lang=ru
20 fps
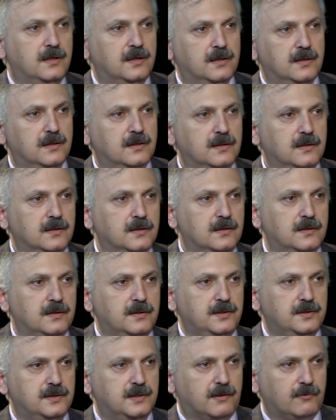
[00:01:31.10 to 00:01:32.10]
а,
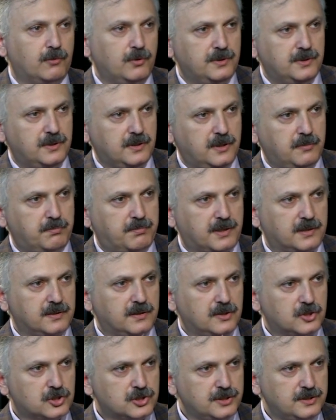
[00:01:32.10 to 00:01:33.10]
и довольно-таки
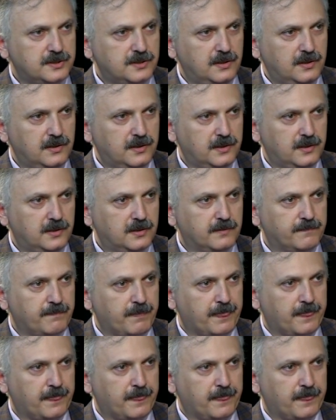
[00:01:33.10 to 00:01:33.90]
продолжительные